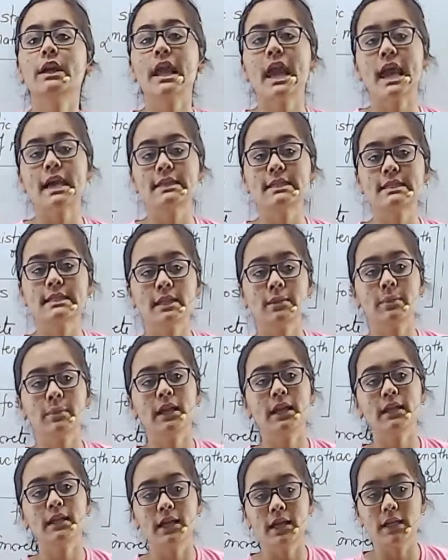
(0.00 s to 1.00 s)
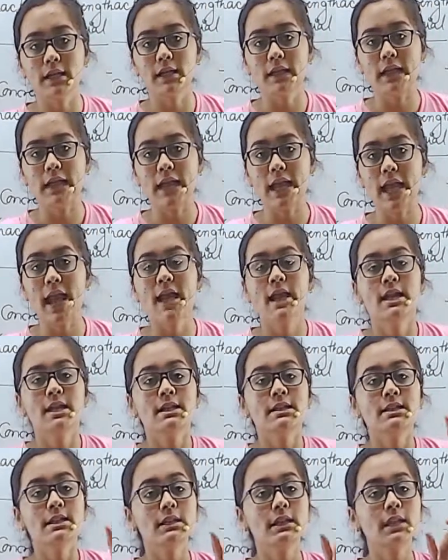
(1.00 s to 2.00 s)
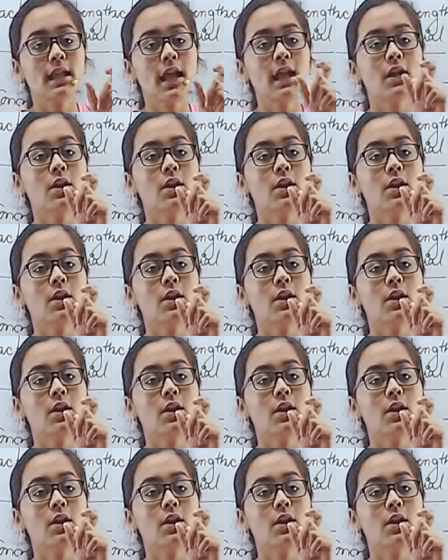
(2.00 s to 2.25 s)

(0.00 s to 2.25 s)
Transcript: एस्टिमेट कर रहे हैं जितना